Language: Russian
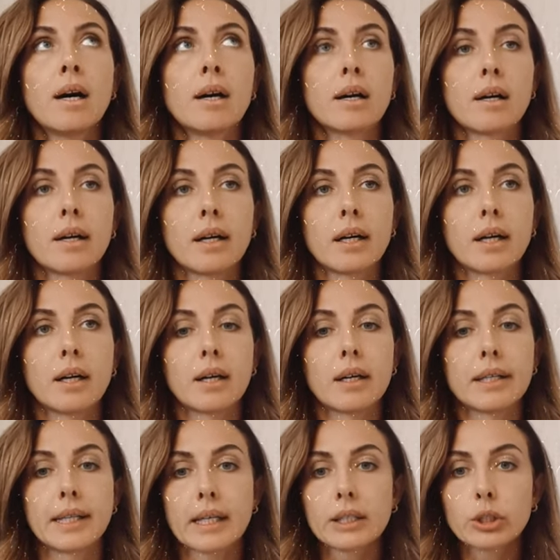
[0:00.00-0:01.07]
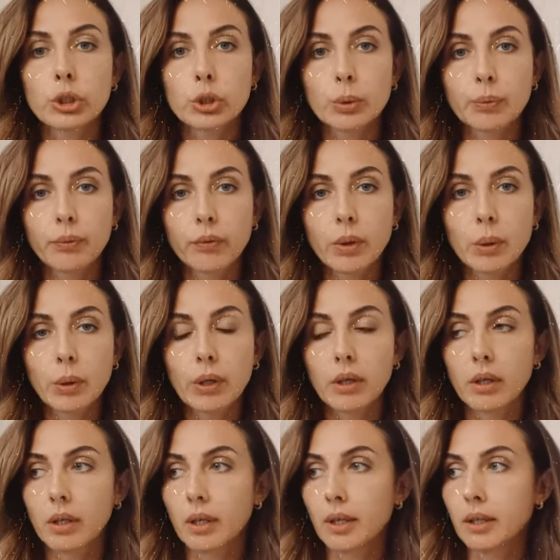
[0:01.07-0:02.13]
А, я хочу, чтобы вы
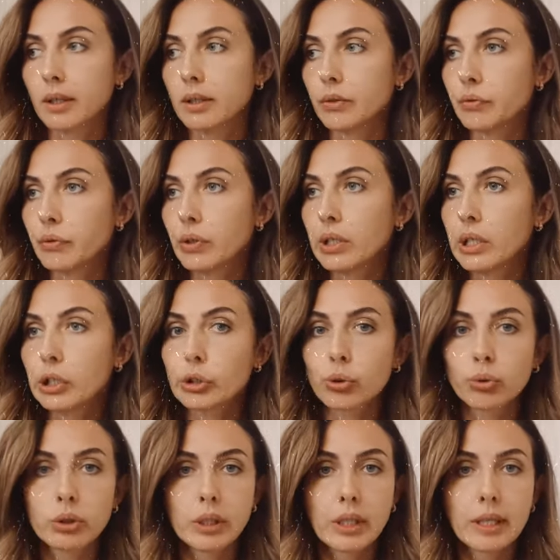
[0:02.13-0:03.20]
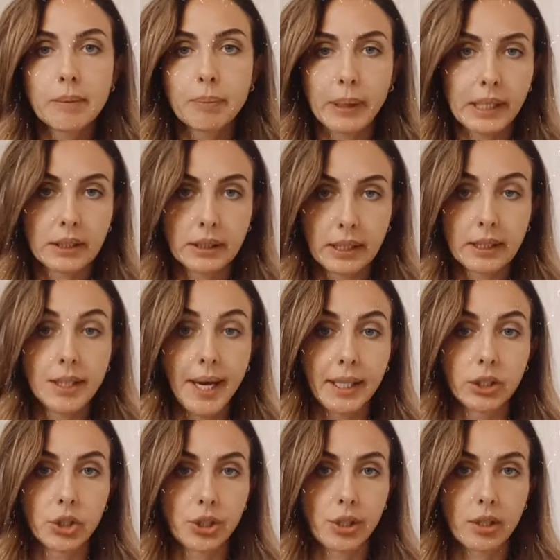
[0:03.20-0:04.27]
а, не судили
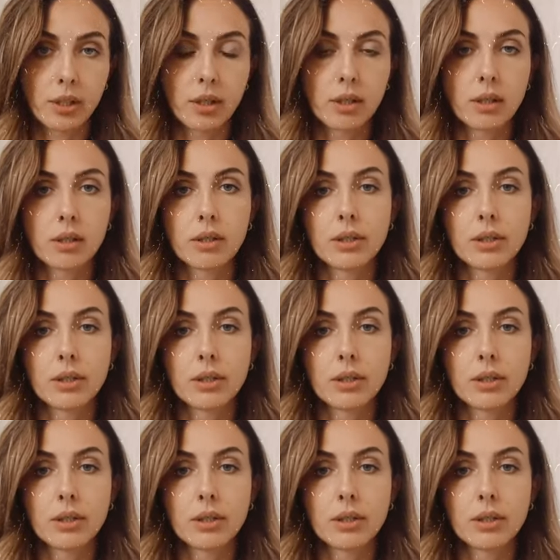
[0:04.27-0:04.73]
происходящее.